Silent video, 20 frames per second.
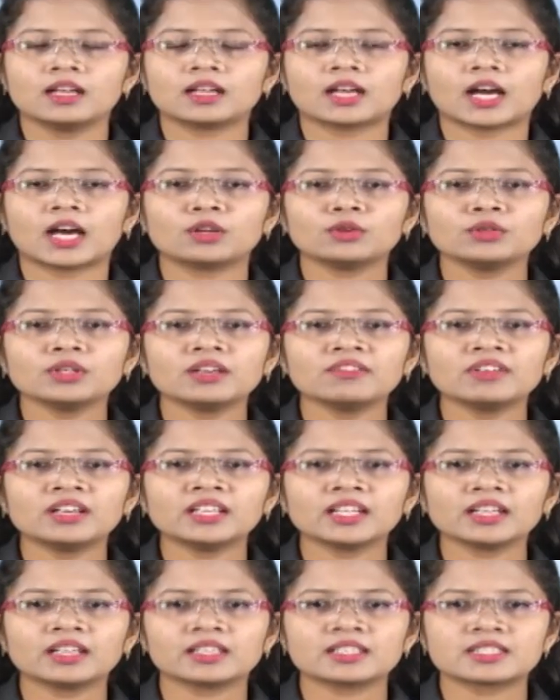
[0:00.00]
కరోనా
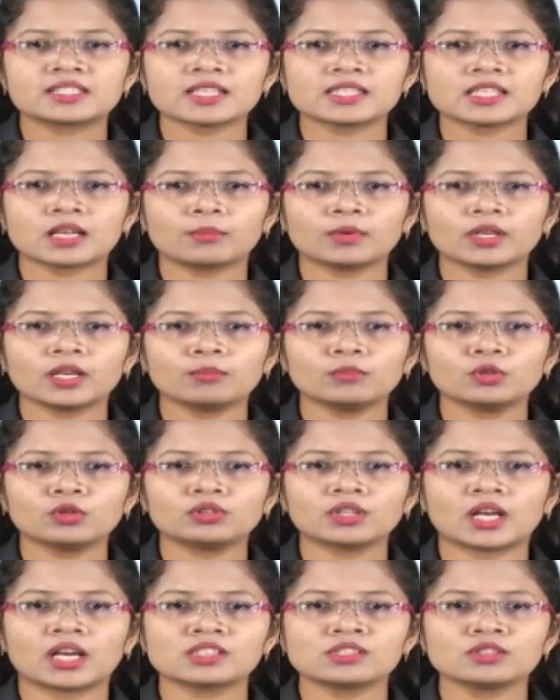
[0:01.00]
వంటి క్లిష్ట
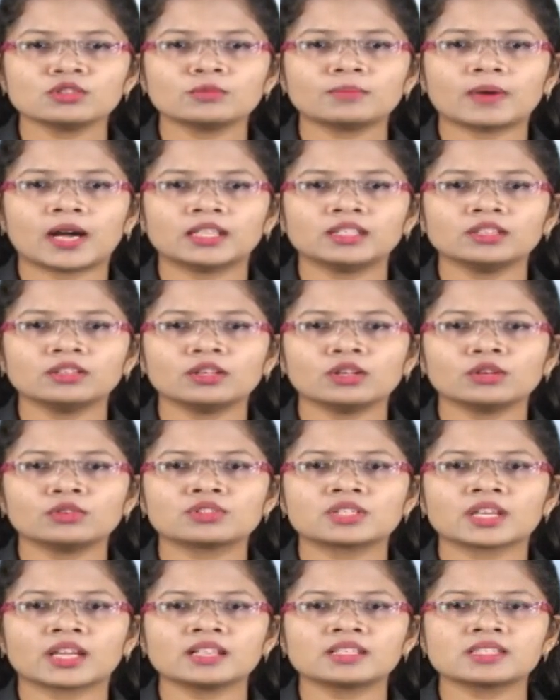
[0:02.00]
సమయంలో నర్సులు
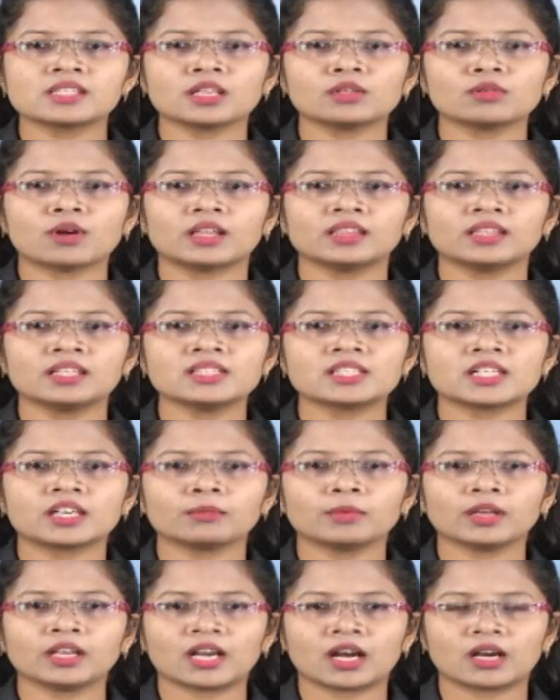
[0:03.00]
బాధితులకు చికిత్సలు
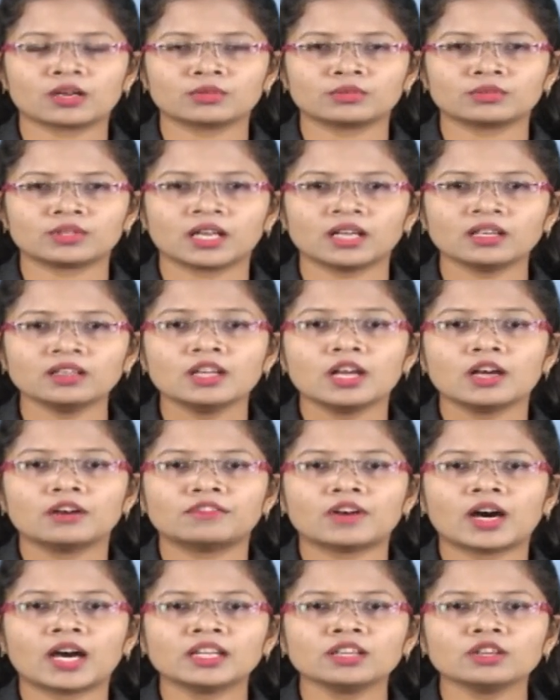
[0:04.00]
అందించడమే కాకుండా
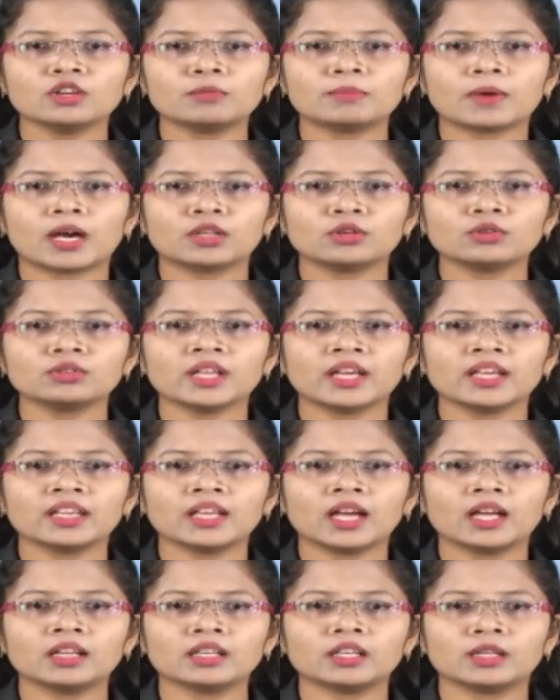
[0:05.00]
వారిలో
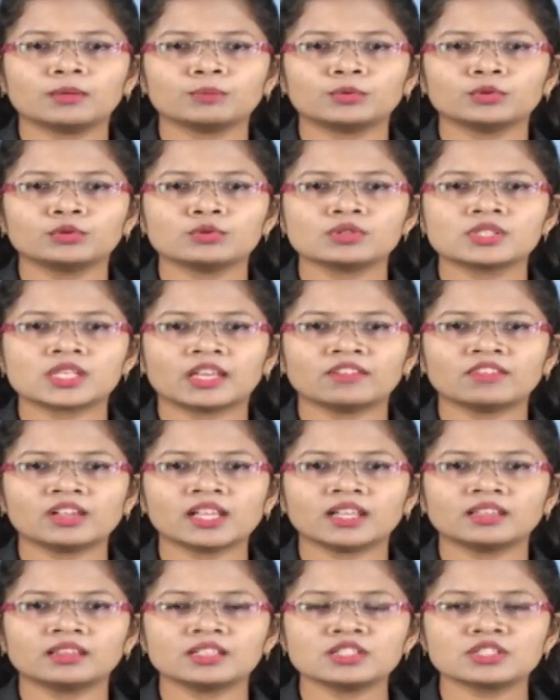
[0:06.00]
మనోధైర్యాన్ని నింపుతూ
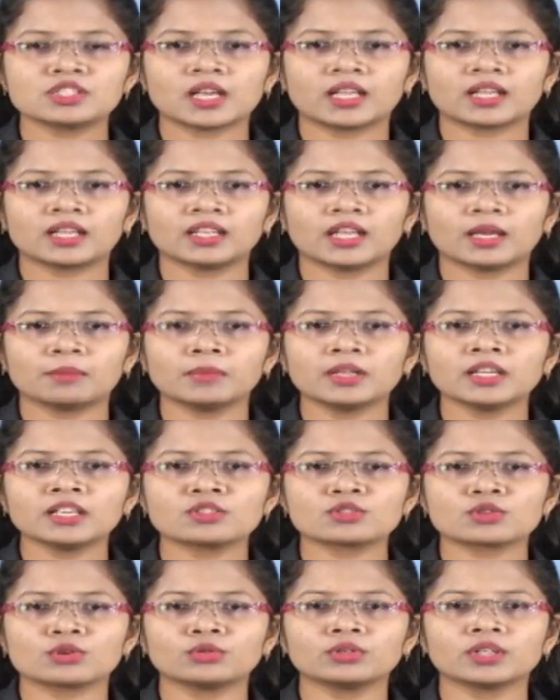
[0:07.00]
సేవలు అందించారని
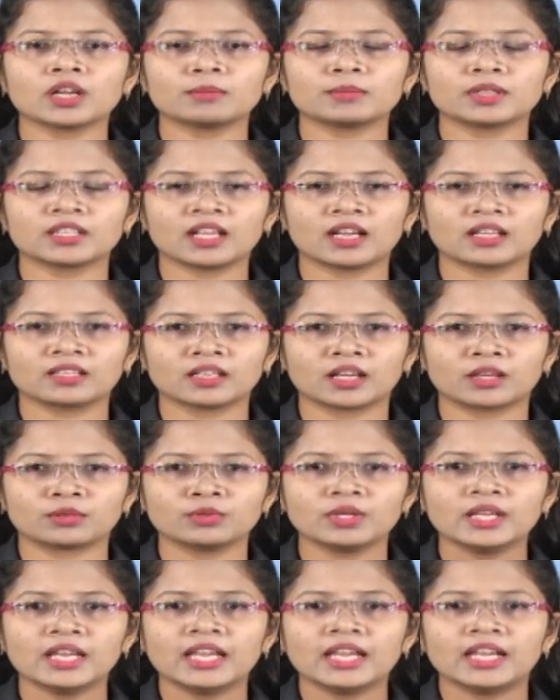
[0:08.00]
ఎమ్మెల్యే జోగురామన్న
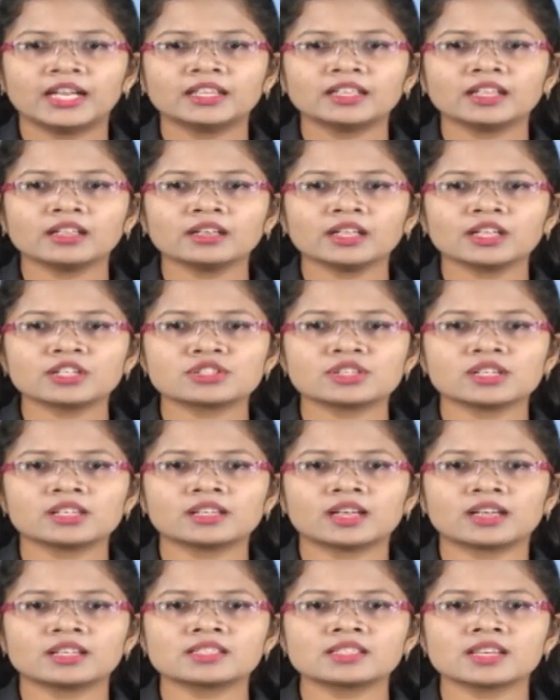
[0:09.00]
అన్నారు
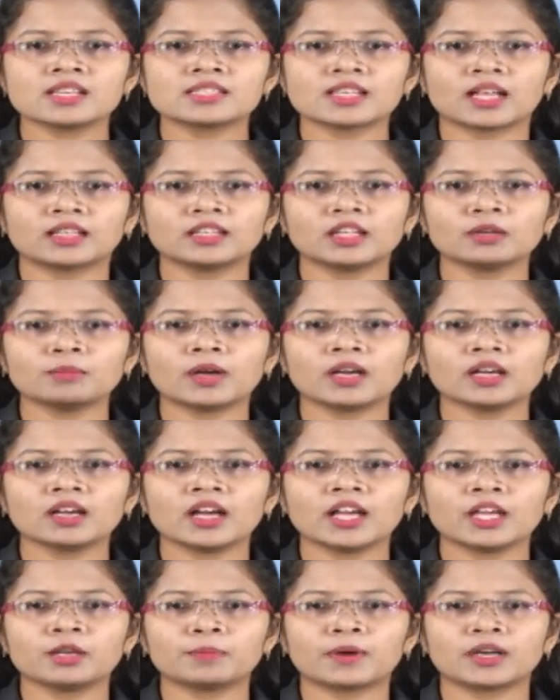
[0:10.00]
ఇంటర్నేషనల్ నర్స్ డే
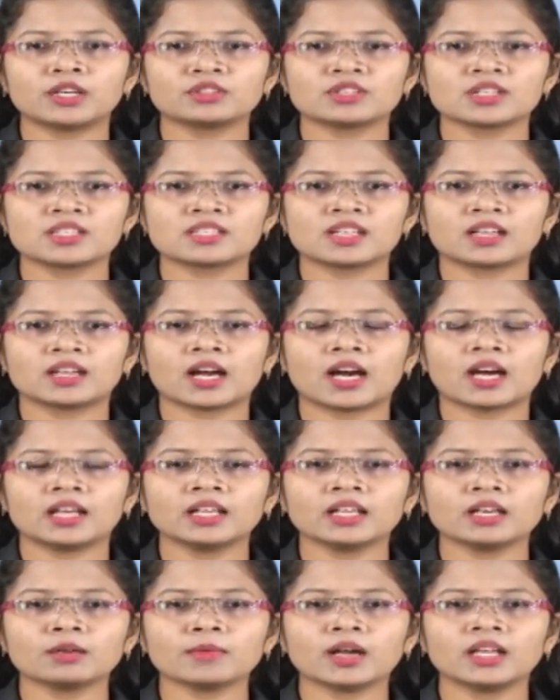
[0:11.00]
సందర్భంగా ఏర్పాటు చేసిన
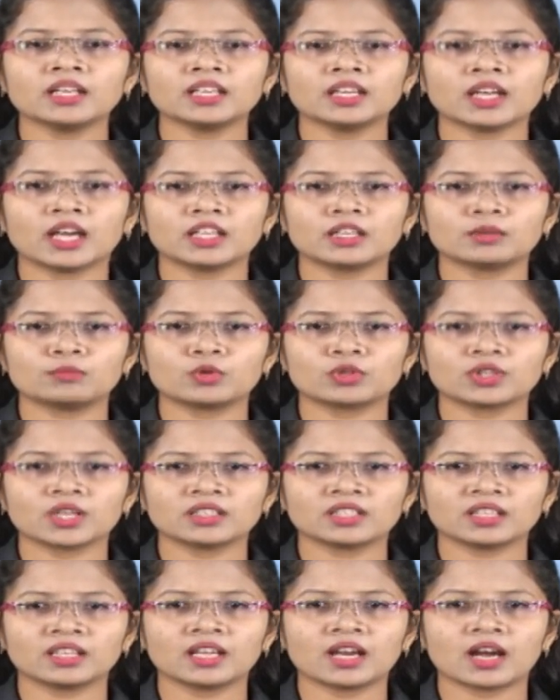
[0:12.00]
కార్యక్రమానికి ఆయన
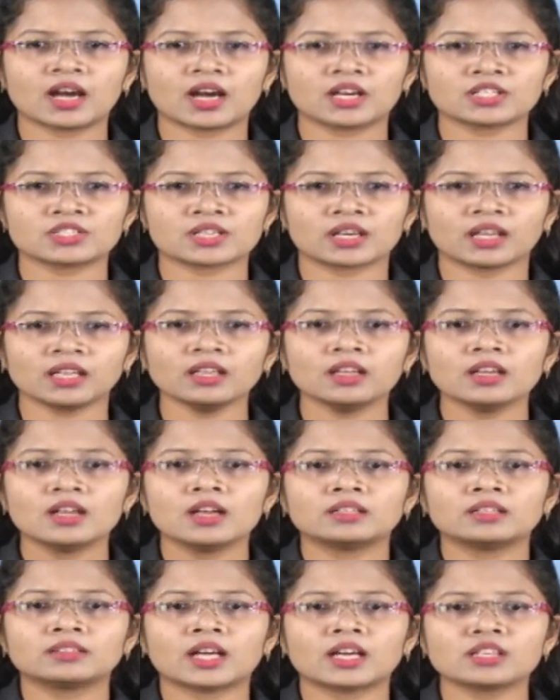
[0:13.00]
ముఖ్య అతిథిగా హాజరై
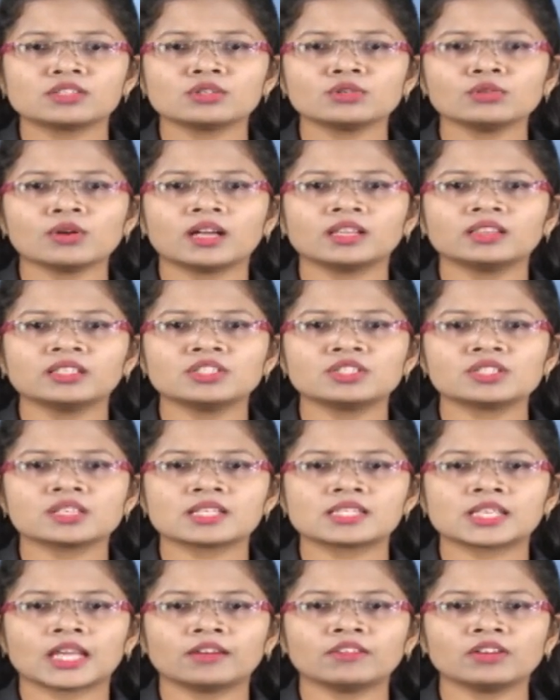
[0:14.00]
నర్సులు
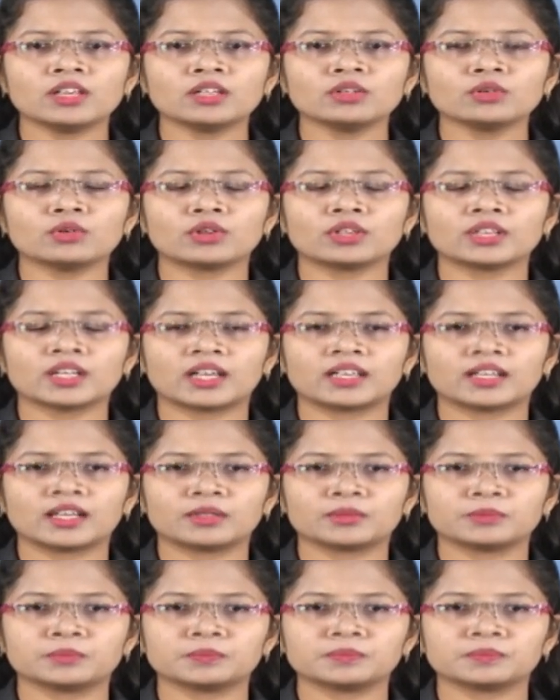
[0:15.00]
అందించిన సేవలను
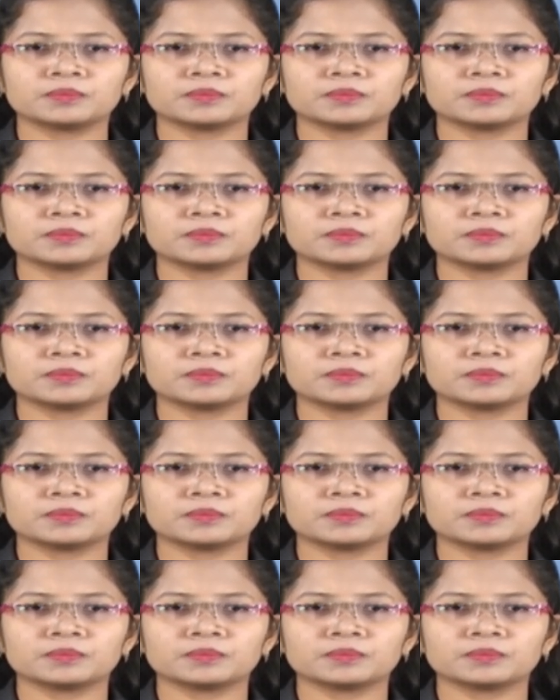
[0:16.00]
కొనియాడారు